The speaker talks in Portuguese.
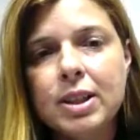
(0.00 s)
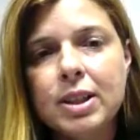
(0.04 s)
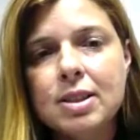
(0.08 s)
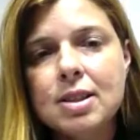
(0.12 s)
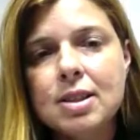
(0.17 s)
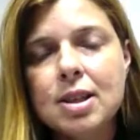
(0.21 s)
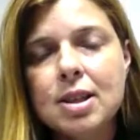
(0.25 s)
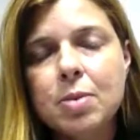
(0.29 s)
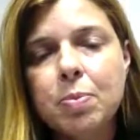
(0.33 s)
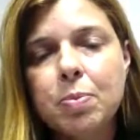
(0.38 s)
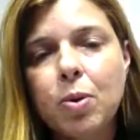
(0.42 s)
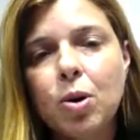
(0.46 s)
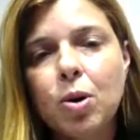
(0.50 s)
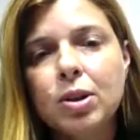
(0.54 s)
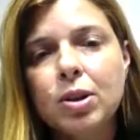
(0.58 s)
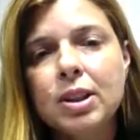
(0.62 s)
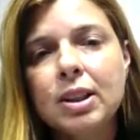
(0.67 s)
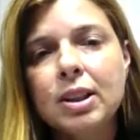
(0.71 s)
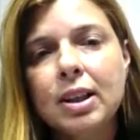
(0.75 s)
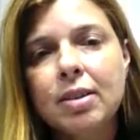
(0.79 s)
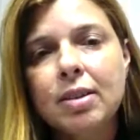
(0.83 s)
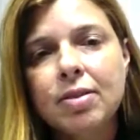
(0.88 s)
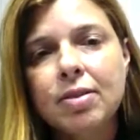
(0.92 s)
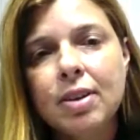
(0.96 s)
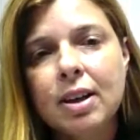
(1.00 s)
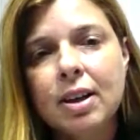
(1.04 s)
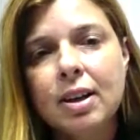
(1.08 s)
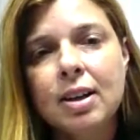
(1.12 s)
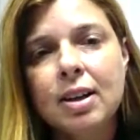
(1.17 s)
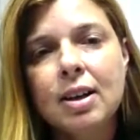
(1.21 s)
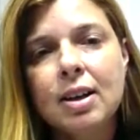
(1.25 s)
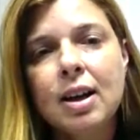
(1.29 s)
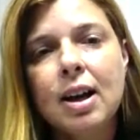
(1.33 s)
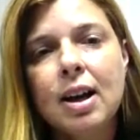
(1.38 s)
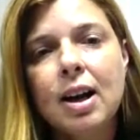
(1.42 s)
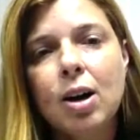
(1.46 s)
doenças que podem
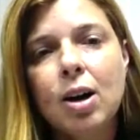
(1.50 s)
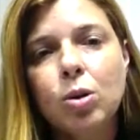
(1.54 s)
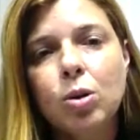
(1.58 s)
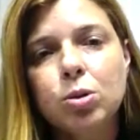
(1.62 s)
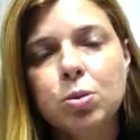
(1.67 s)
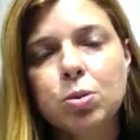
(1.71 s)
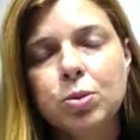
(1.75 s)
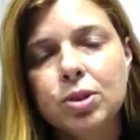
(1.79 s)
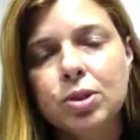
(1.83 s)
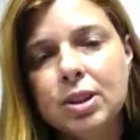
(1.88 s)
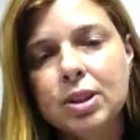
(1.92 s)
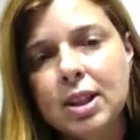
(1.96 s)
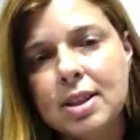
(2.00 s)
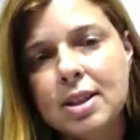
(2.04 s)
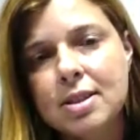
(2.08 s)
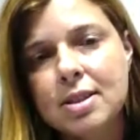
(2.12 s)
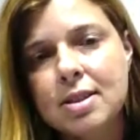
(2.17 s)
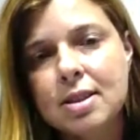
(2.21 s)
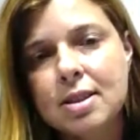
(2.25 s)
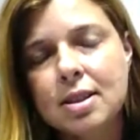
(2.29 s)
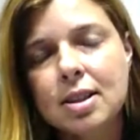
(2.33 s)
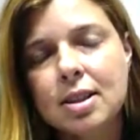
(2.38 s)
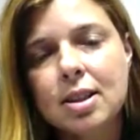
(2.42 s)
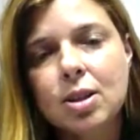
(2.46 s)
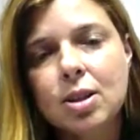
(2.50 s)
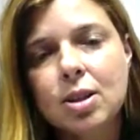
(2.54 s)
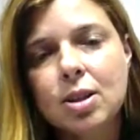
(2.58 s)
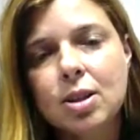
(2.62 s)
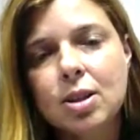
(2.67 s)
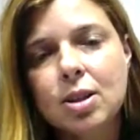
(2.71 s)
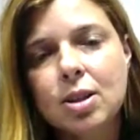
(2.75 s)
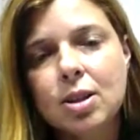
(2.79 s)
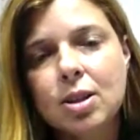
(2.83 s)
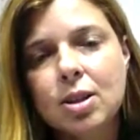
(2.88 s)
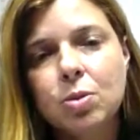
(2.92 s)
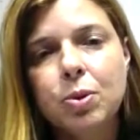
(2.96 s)
levar à
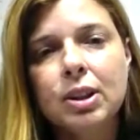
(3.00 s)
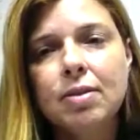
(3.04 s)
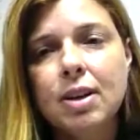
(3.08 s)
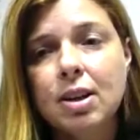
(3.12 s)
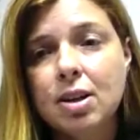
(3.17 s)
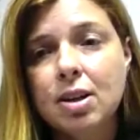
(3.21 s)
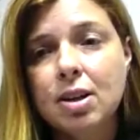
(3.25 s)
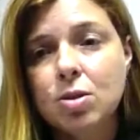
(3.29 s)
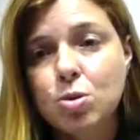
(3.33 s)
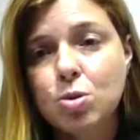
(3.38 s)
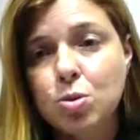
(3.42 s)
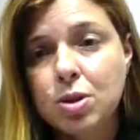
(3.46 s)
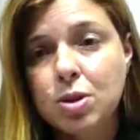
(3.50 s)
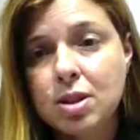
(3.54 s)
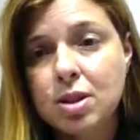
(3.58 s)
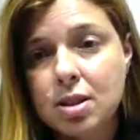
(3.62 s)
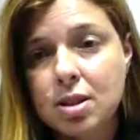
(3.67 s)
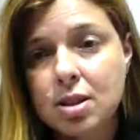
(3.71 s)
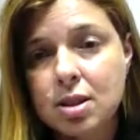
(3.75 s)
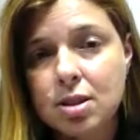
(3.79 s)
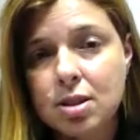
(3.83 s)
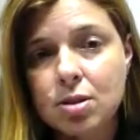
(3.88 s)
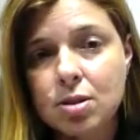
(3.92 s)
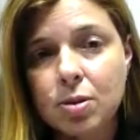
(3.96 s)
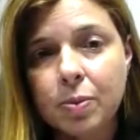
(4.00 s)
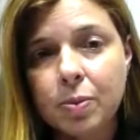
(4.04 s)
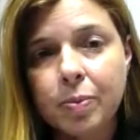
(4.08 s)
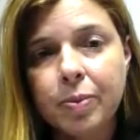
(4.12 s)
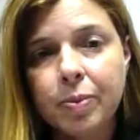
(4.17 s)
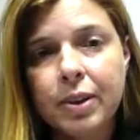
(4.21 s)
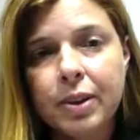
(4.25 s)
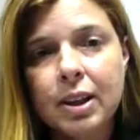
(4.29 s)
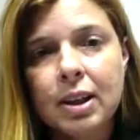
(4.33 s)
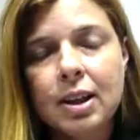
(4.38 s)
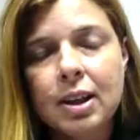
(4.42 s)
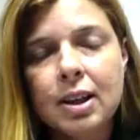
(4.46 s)
automutilação, podem levar ao suicídio.
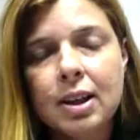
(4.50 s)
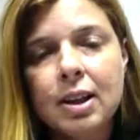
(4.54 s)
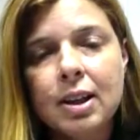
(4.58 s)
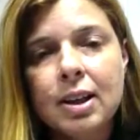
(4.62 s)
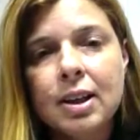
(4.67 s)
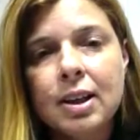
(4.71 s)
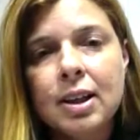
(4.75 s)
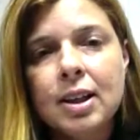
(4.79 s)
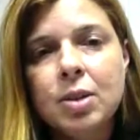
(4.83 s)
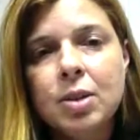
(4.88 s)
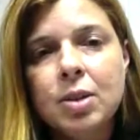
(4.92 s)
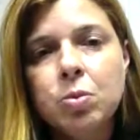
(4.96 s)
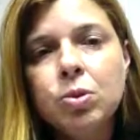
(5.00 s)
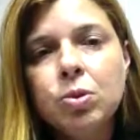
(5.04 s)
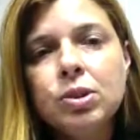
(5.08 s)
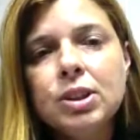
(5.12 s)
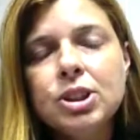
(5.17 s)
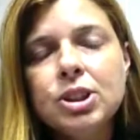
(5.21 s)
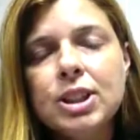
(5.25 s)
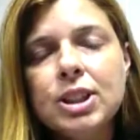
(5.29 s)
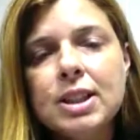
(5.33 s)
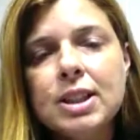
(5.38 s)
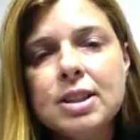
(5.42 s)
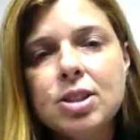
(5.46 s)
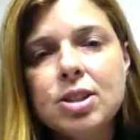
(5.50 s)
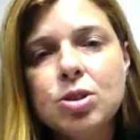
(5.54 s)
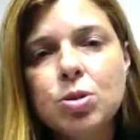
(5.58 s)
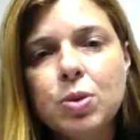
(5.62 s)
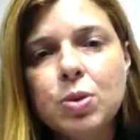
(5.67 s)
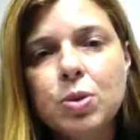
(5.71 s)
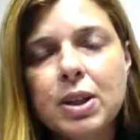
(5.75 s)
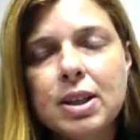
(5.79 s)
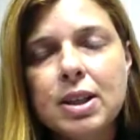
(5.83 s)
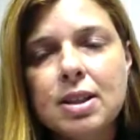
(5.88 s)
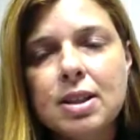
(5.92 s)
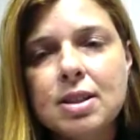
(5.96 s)
E muitas dessas
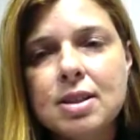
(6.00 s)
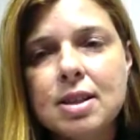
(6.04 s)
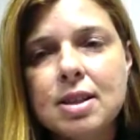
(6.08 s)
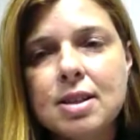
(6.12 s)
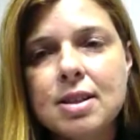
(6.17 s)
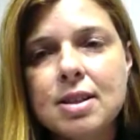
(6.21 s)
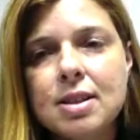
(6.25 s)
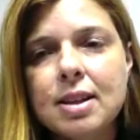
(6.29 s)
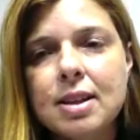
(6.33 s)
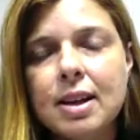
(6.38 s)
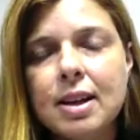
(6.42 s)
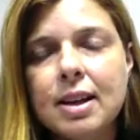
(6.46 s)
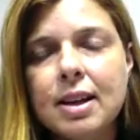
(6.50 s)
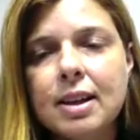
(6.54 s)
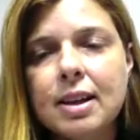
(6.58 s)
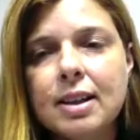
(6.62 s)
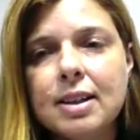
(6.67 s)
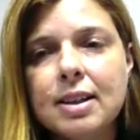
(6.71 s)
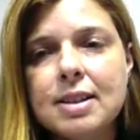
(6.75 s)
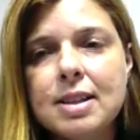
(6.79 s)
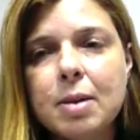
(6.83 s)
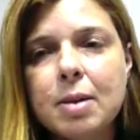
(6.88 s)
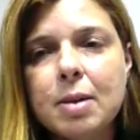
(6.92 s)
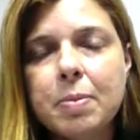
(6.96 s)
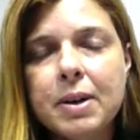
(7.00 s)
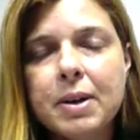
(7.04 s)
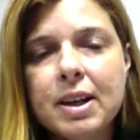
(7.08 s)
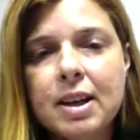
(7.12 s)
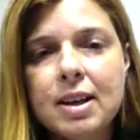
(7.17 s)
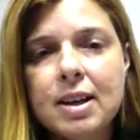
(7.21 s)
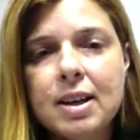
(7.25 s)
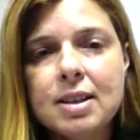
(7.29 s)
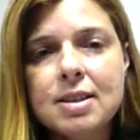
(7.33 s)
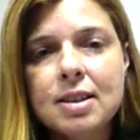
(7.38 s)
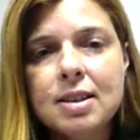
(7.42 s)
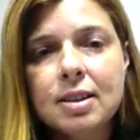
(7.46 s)
doenças, elas
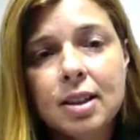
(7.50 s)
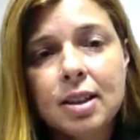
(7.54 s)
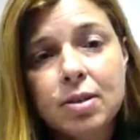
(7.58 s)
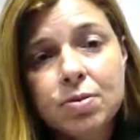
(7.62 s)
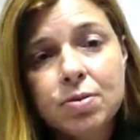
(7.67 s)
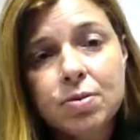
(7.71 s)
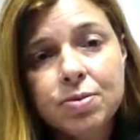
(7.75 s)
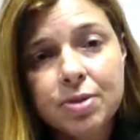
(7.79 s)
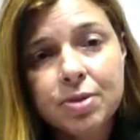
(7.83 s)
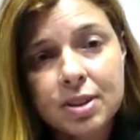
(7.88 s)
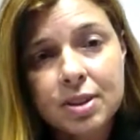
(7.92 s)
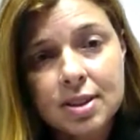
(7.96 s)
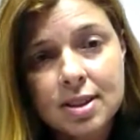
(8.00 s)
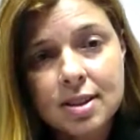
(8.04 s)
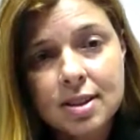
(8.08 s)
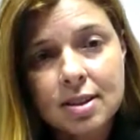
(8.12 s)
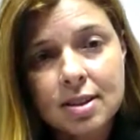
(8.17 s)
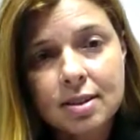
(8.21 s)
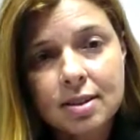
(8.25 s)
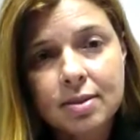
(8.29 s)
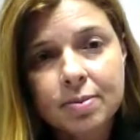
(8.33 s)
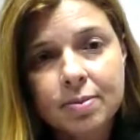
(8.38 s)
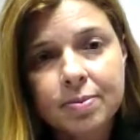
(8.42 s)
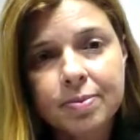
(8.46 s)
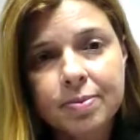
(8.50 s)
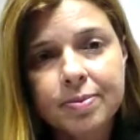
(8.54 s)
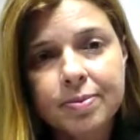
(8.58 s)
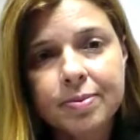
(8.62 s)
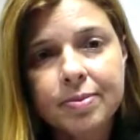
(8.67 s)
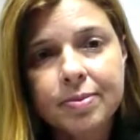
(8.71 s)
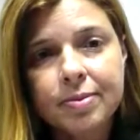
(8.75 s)
aparecem na infância,